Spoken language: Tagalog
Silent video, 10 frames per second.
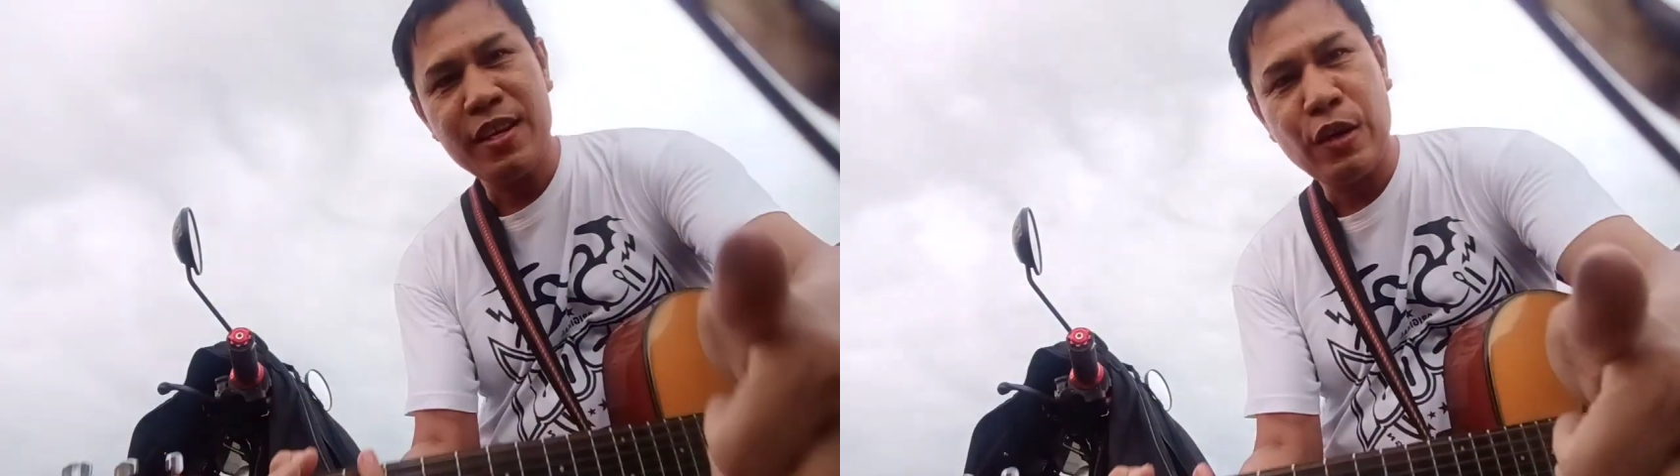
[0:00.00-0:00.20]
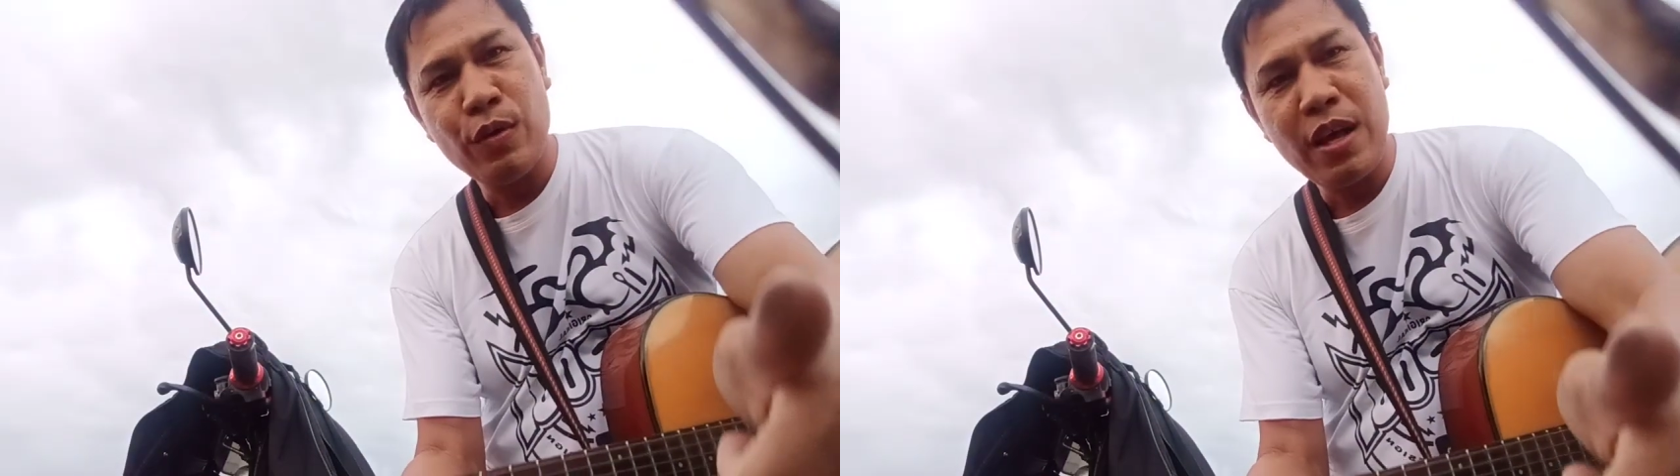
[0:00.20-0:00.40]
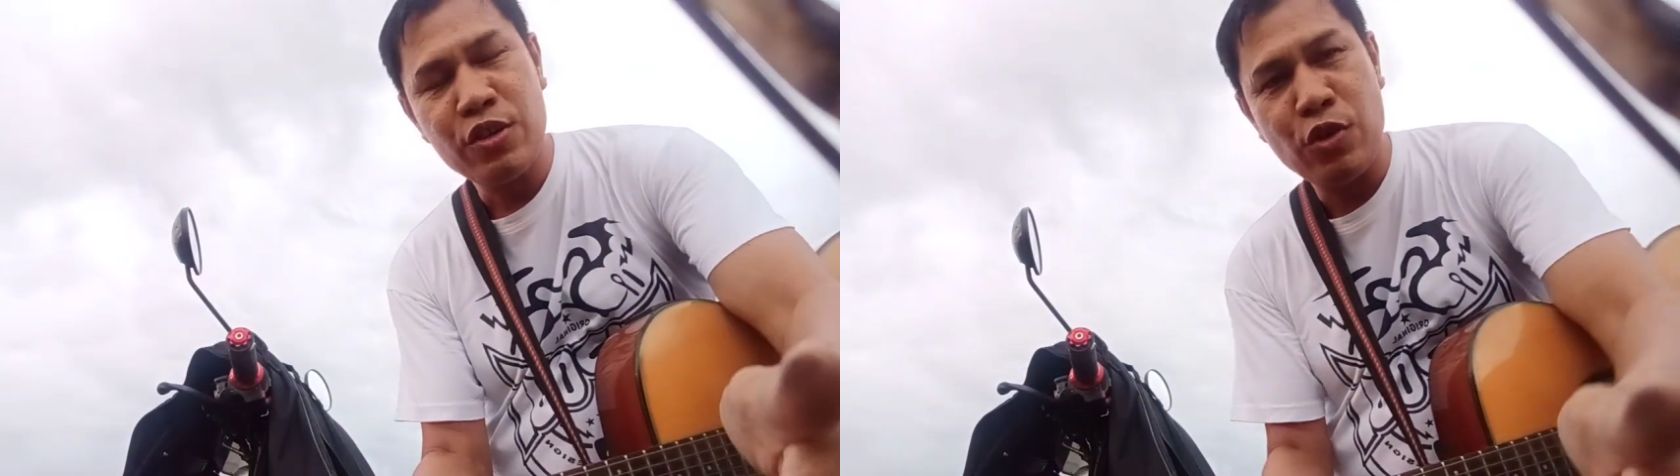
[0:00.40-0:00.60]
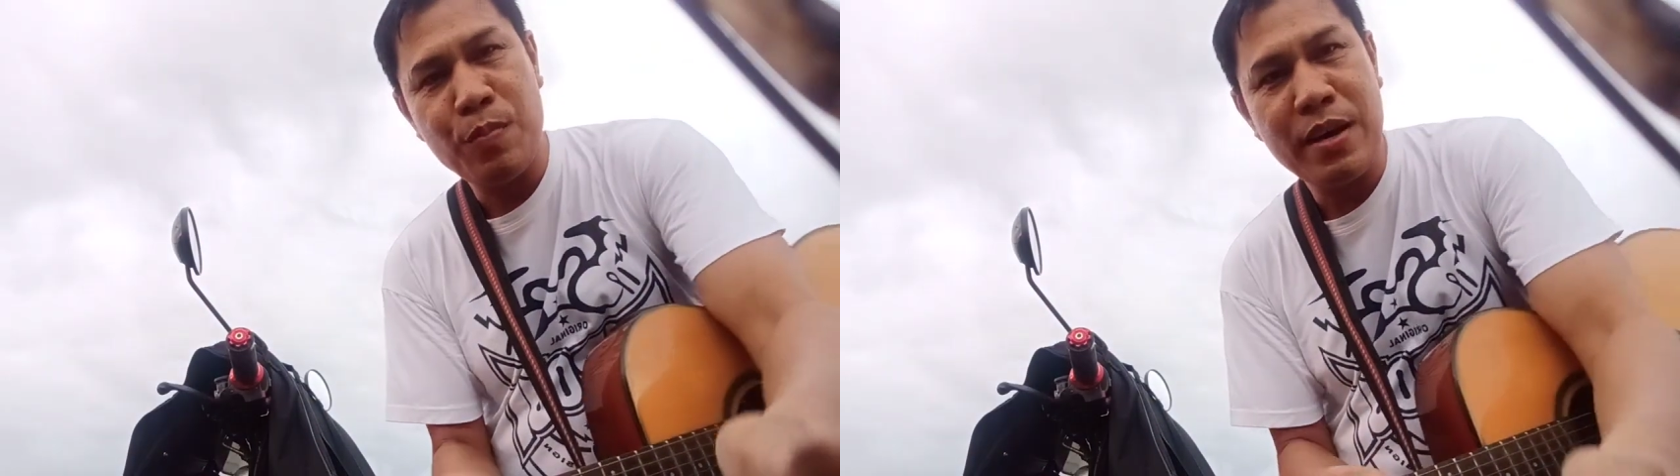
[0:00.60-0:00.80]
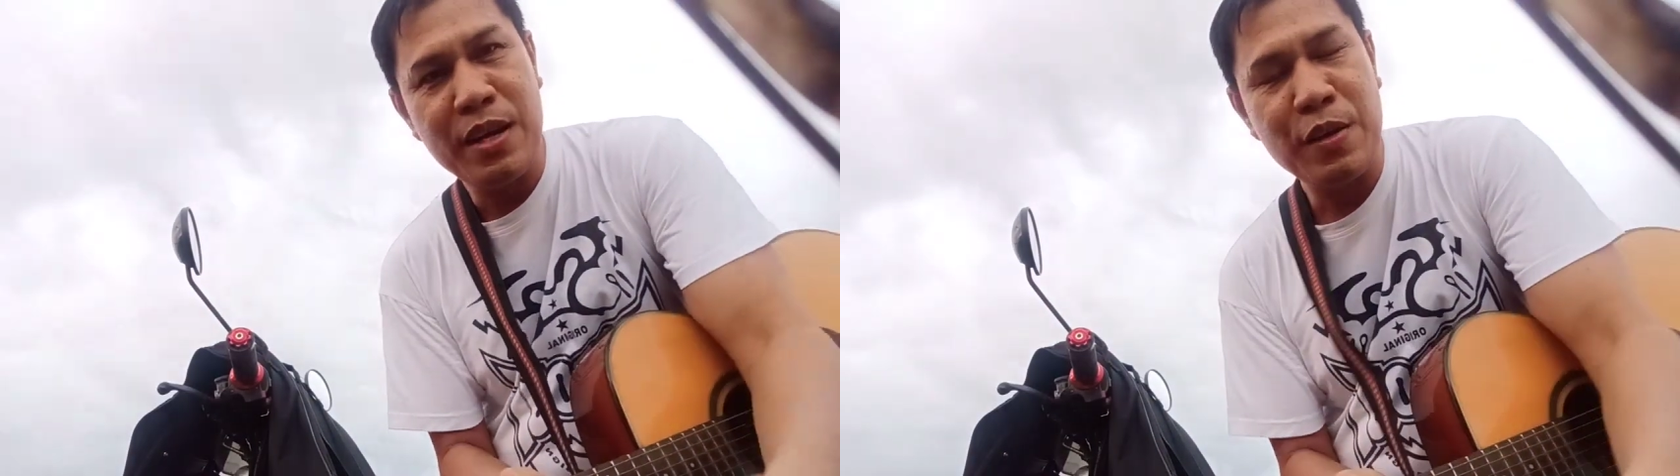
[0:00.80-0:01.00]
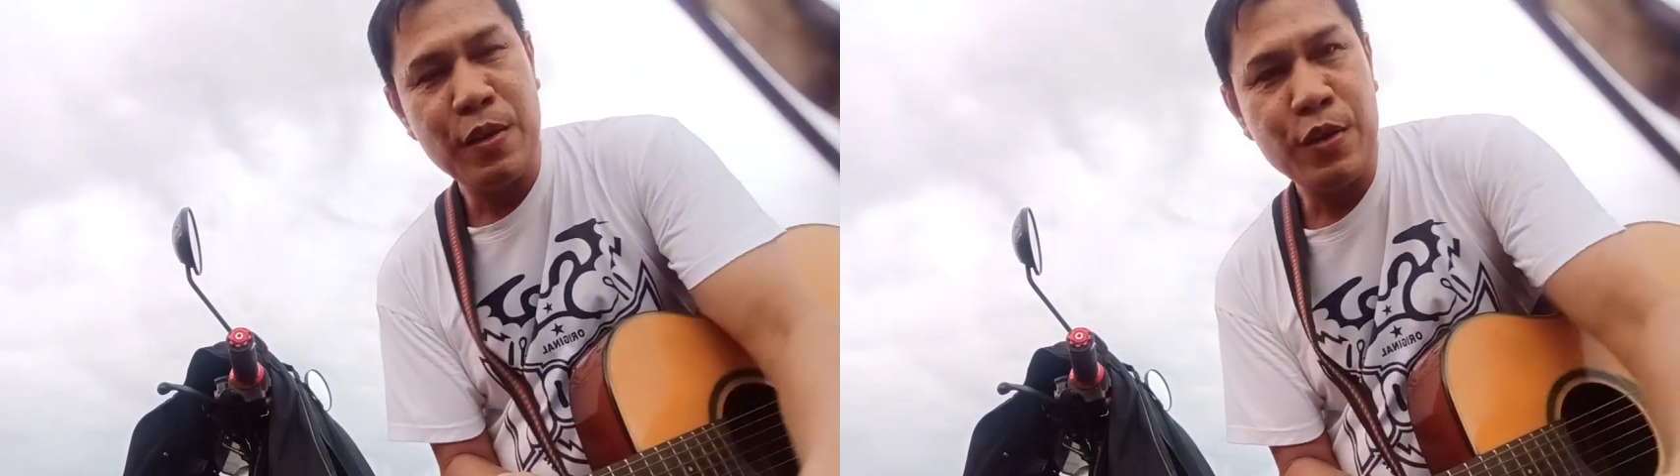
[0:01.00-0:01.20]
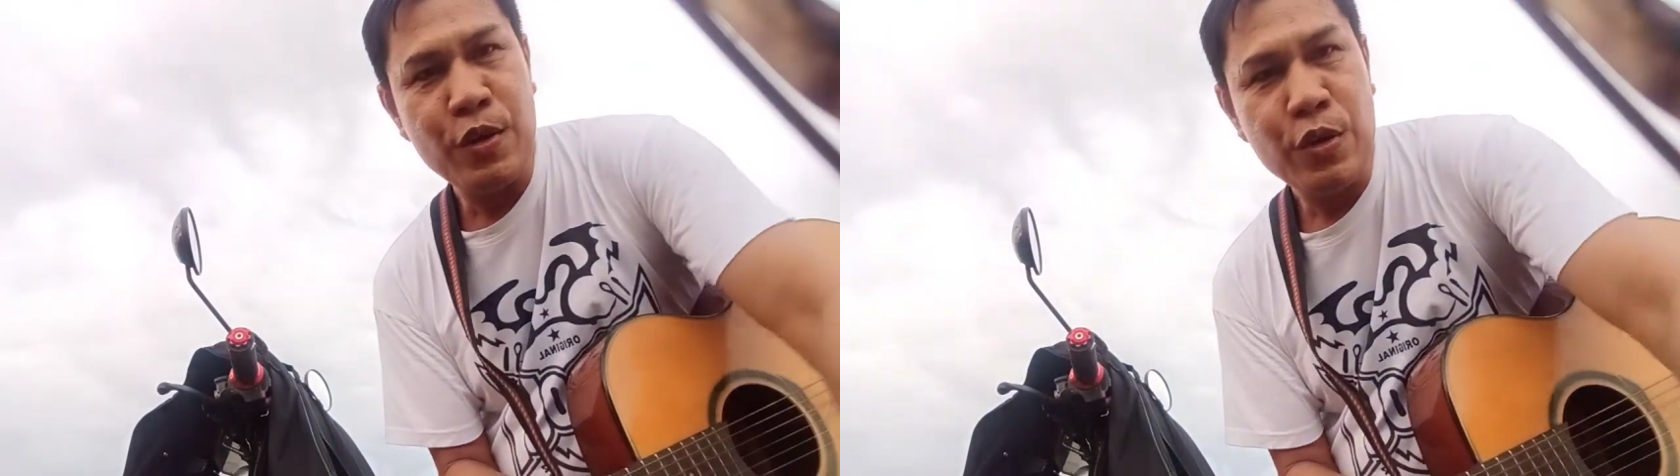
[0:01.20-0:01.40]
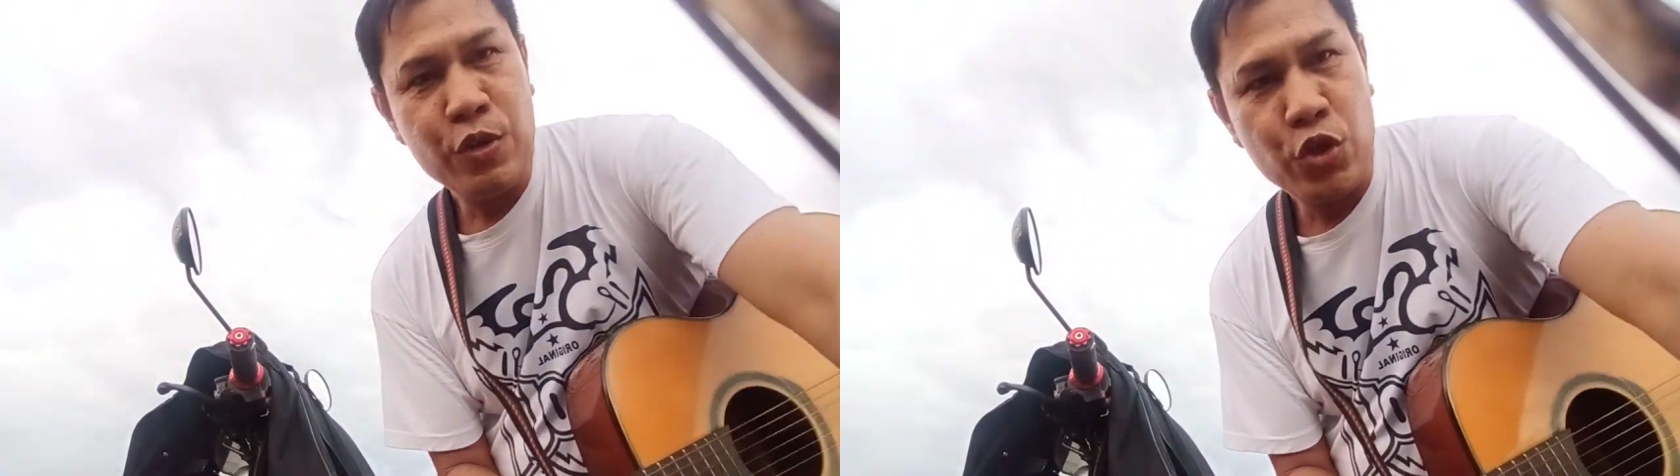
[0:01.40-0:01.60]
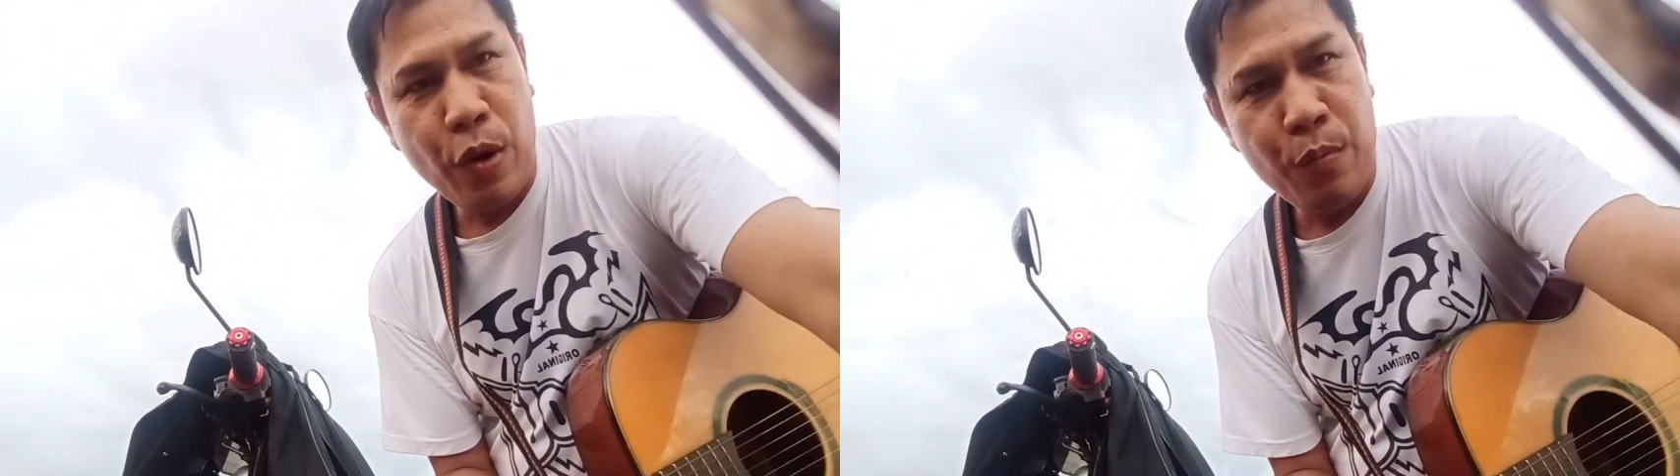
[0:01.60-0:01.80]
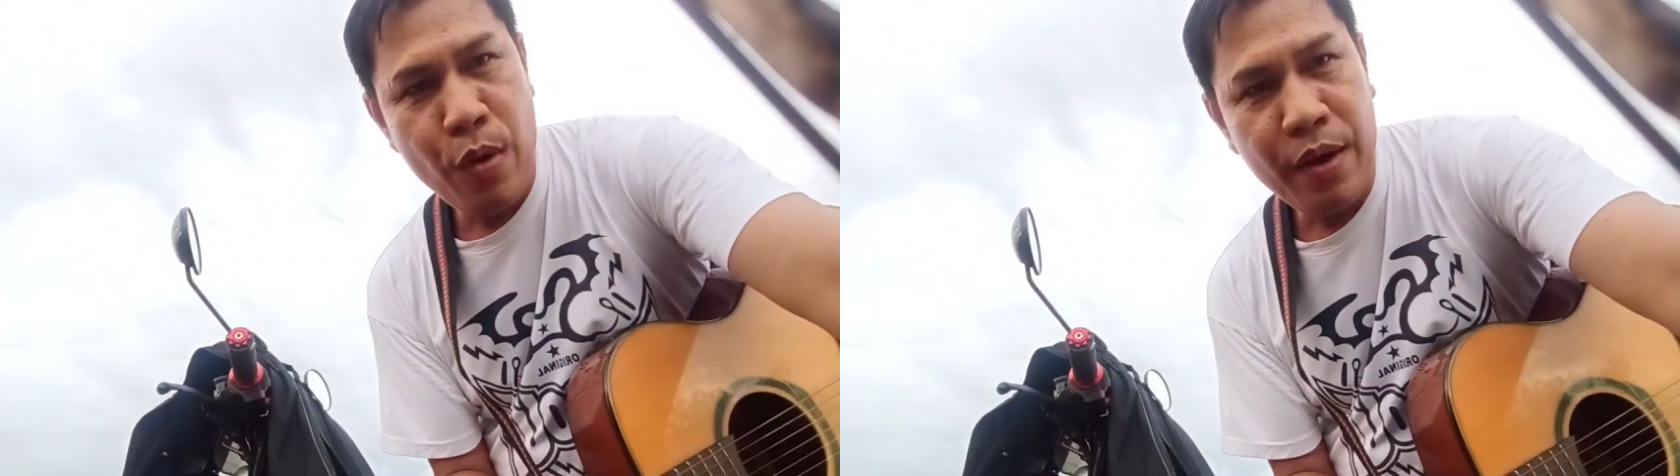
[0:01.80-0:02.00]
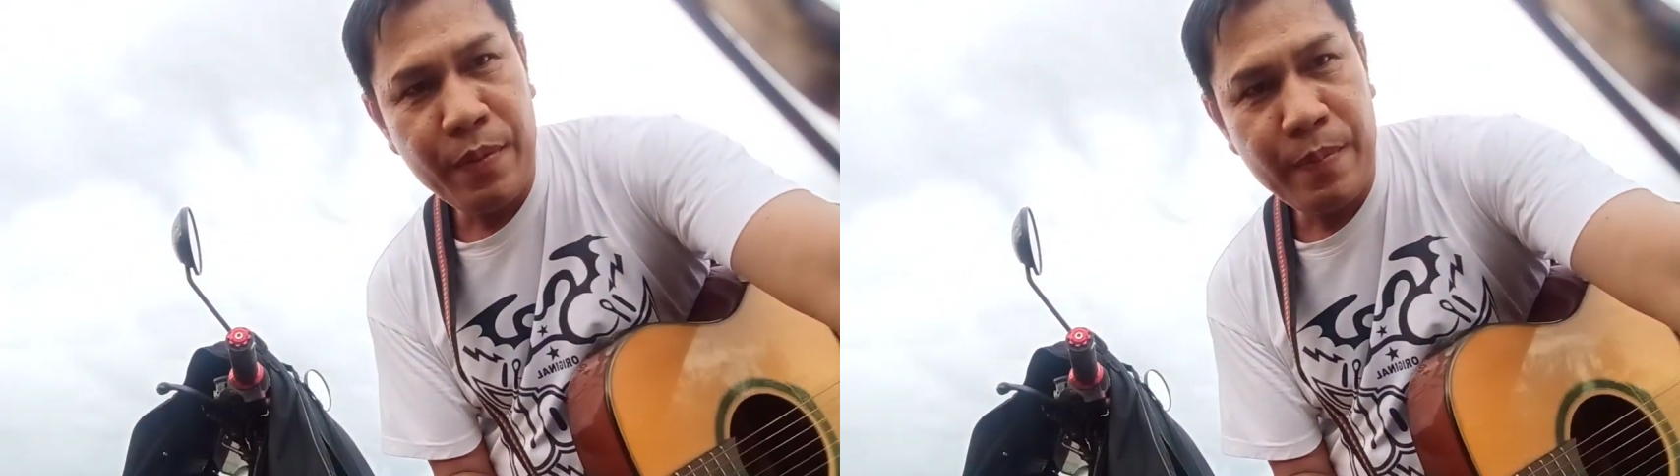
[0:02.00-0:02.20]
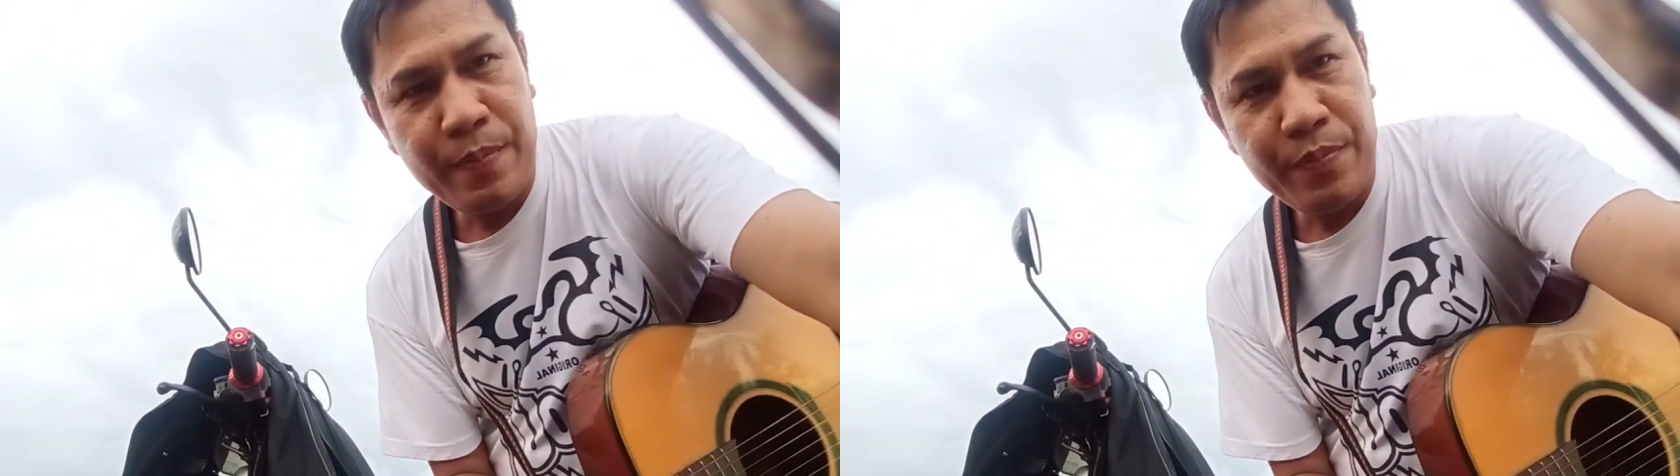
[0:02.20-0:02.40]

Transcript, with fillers: Ikaw lang song by Shamrock.